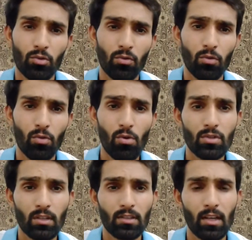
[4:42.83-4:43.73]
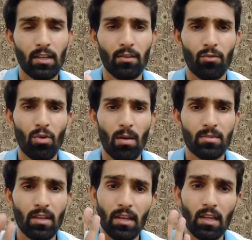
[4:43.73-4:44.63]
तो हो सकता है कि वो
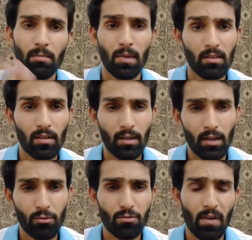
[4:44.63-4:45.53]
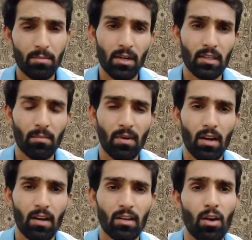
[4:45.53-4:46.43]
आपसे एक मंथ ले ले उस वेबसाइट के
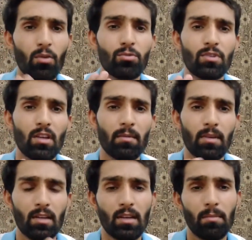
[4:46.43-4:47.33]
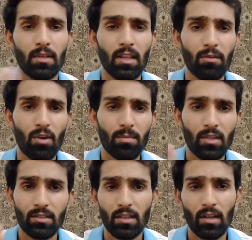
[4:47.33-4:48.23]
बनाने का और उसके भी इनके बदले वो
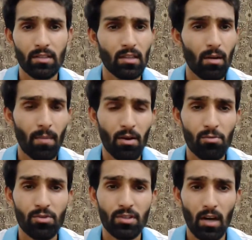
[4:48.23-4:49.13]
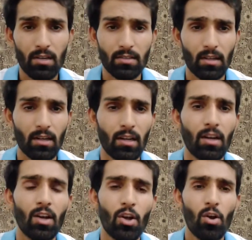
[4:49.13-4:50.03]
आपसे अच्छी खासी अमाउंट चार्ज
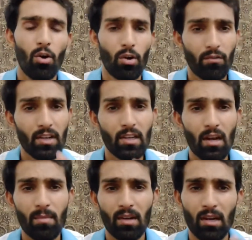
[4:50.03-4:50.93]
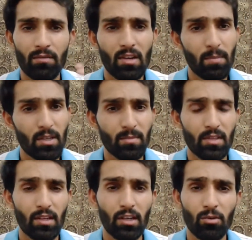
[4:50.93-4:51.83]
करेगा और वही काम अगर आप वर्ड
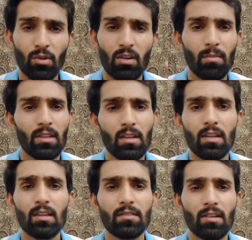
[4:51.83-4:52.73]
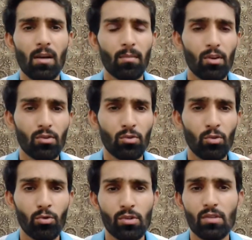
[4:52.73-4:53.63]
में देखें तो अगर बंदा नीयत से काम करे तो
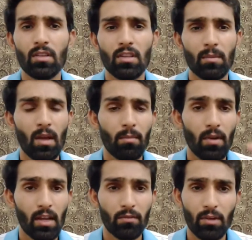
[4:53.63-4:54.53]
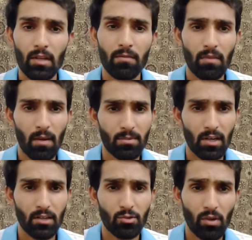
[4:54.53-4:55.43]
दो से तीन दिन में आप एक वही
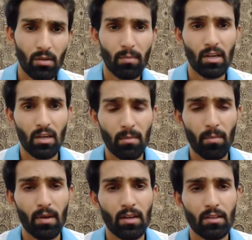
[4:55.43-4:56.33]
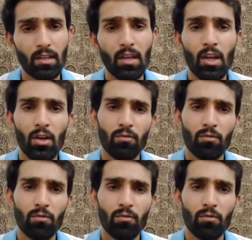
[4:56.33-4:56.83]
वेबसाइट जो एक महीने में बननी थी